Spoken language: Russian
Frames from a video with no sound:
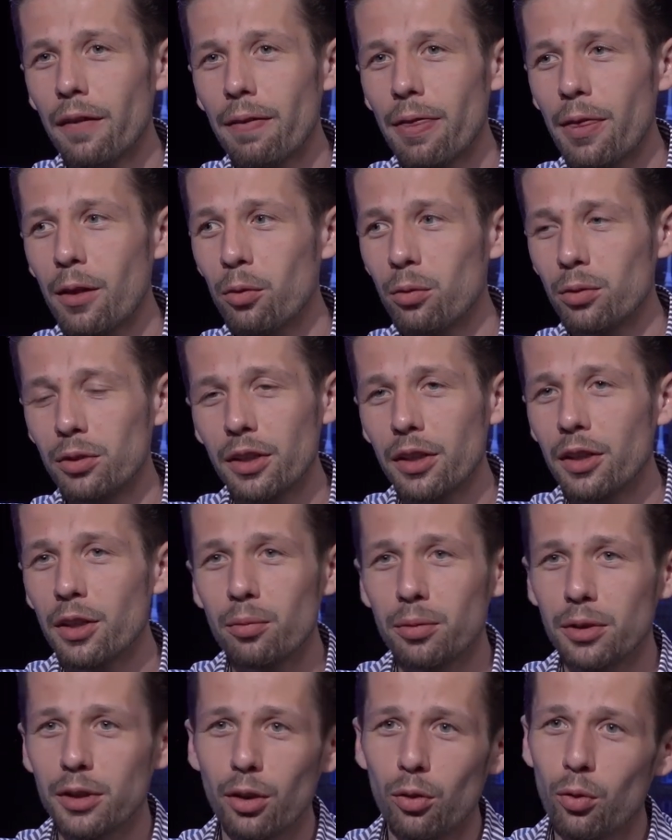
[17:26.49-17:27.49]
но за
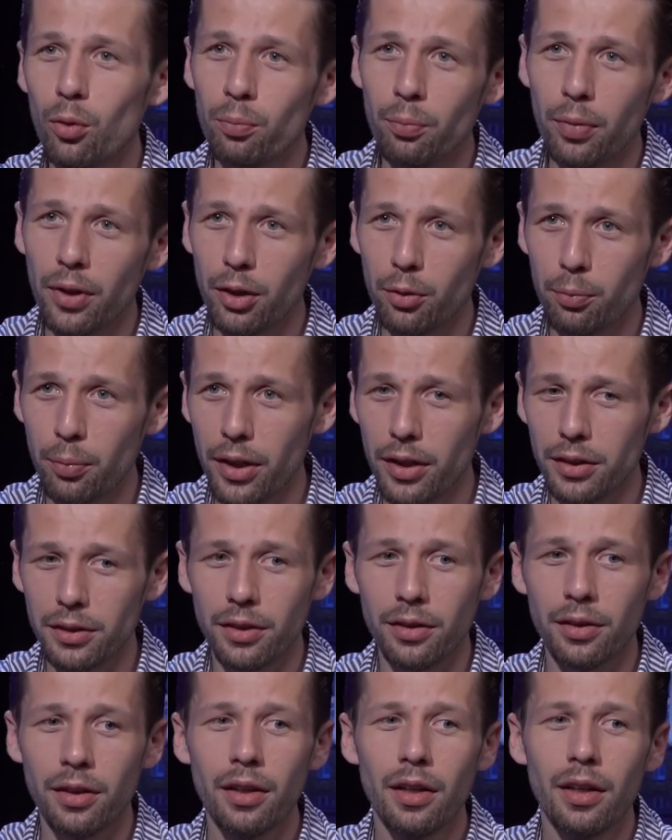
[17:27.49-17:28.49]
одним столом перед
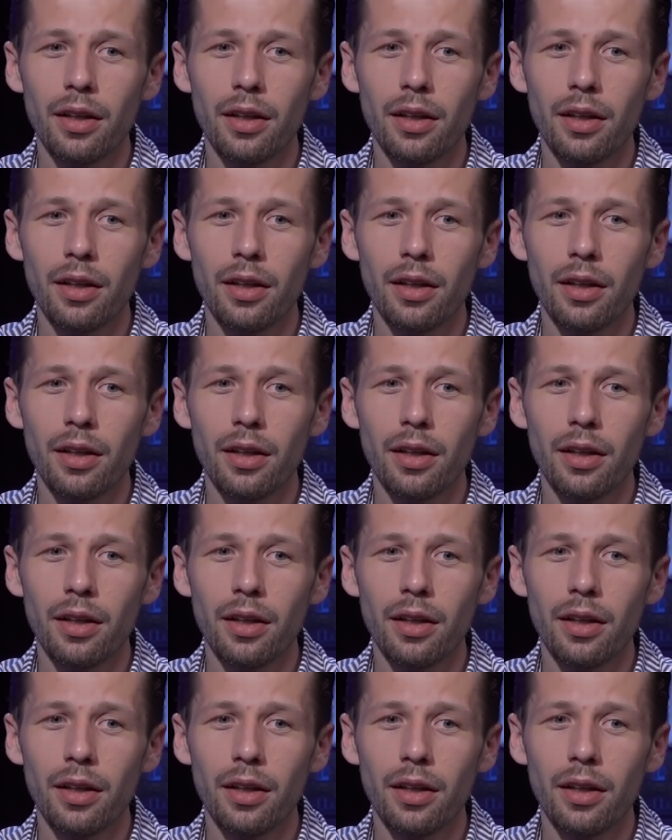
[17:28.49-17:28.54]
прессой.